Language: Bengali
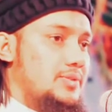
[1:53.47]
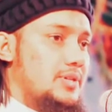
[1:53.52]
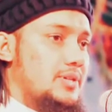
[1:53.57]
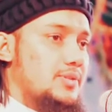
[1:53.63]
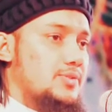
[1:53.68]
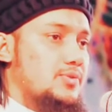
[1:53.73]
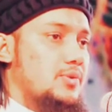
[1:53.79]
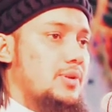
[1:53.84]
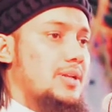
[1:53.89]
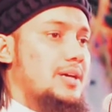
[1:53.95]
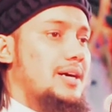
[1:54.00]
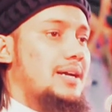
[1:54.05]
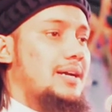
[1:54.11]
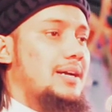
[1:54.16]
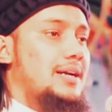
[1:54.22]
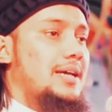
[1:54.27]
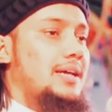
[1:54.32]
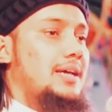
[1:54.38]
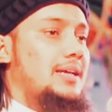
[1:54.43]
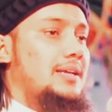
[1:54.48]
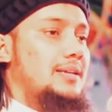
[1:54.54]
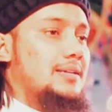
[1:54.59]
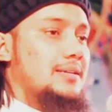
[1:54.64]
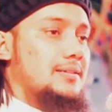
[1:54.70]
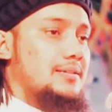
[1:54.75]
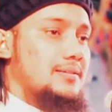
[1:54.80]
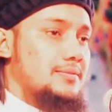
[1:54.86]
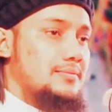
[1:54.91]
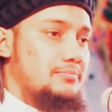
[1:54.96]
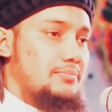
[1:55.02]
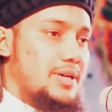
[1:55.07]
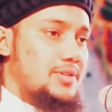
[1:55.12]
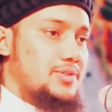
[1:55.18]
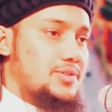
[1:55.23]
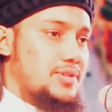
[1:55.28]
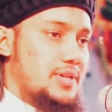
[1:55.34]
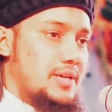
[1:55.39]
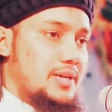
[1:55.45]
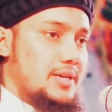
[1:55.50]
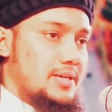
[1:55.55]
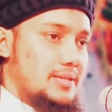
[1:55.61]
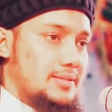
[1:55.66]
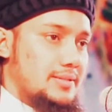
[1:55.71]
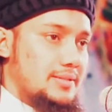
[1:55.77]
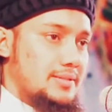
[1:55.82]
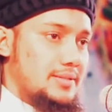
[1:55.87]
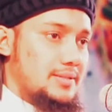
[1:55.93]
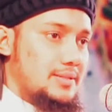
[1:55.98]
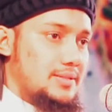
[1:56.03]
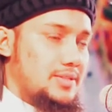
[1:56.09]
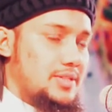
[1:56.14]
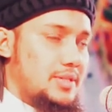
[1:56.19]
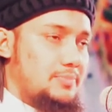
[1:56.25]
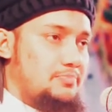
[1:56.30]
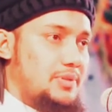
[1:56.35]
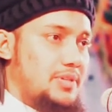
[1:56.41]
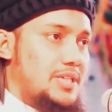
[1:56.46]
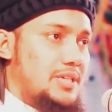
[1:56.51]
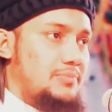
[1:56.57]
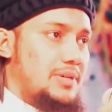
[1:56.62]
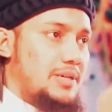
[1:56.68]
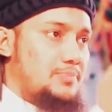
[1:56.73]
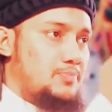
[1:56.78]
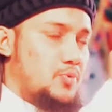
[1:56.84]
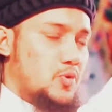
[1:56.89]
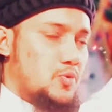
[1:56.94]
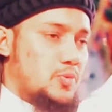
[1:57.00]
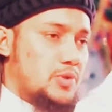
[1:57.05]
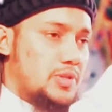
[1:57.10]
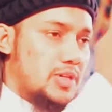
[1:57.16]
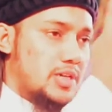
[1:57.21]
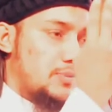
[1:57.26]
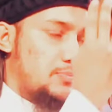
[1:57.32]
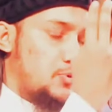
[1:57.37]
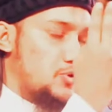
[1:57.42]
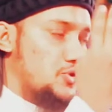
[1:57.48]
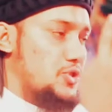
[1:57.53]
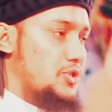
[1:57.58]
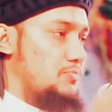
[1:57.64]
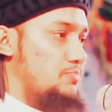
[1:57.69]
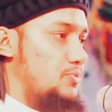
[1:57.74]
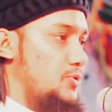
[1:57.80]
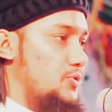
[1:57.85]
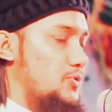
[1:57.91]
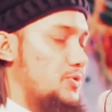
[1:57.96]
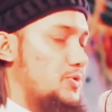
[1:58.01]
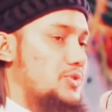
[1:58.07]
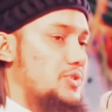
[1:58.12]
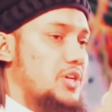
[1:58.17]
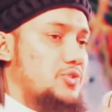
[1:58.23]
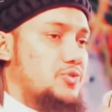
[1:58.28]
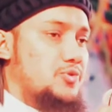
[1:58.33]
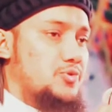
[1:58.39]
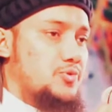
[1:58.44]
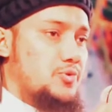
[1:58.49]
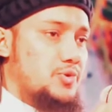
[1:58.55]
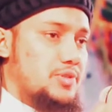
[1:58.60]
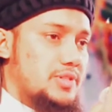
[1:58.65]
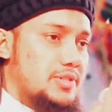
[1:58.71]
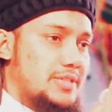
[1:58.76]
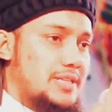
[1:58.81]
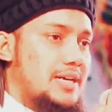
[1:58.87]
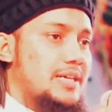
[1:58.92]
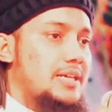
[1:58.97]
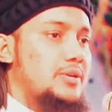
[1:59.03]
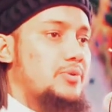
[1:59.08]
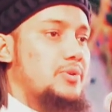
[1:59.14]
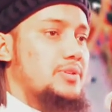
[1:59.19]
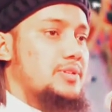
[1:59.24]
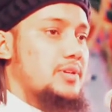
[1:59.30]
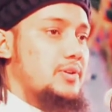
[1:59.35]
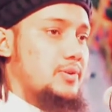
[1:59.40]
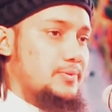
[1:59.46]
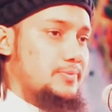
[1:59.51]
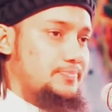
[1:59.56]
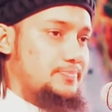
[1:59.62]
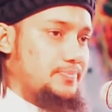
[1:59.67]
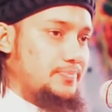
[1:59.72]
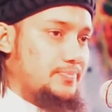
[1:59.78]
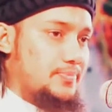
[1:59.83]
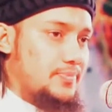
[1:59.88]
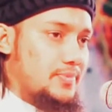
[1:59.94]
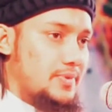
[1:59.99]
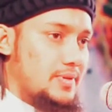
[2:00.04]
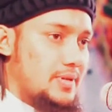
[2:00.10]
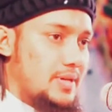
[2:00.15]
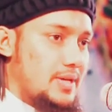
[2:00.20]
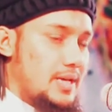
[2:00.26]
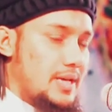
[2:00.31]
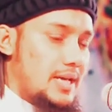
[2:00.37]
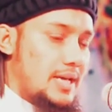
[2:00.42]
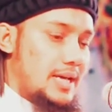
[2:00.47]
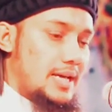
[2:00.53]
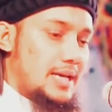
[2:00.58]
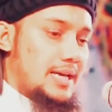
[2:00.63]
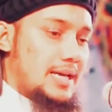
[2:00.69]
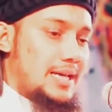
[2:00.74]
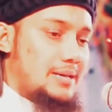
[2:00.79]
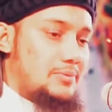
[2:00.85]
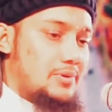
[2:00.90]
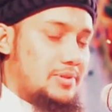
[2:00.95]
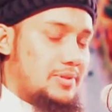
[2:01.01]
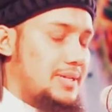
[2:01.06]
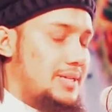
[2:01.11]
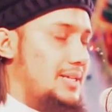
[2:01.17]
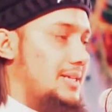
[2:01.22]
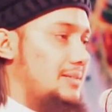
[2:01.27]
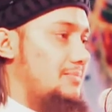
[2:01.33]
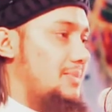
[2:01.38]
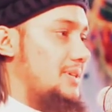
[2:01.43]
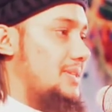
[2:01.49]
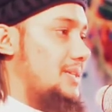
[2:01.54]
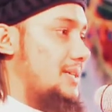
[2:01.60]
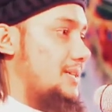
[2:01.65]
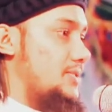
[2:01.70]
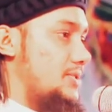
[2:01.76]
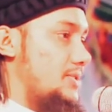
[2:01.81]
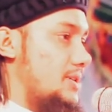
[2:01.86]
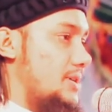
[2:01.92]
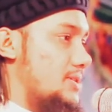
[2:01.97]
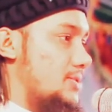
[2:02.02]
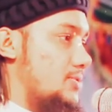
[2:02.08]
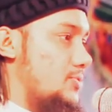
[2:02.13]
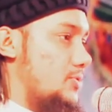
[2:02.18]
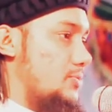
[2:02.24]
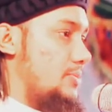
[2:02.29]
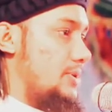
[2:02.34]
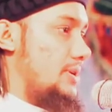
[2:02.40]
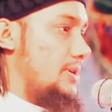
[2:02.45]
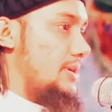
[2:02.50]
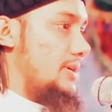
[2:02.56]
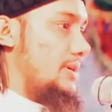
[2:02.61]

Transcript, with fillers: যে জুলকার নাইন বাদশাহ যে পৃথিবীর পূর্ব থেকে পশ্চিম পর্যন্ত শাসন করেছে তার কি হয়েছিল এবং তিন নম্বর তাকে জিজ্ঞাসা করবে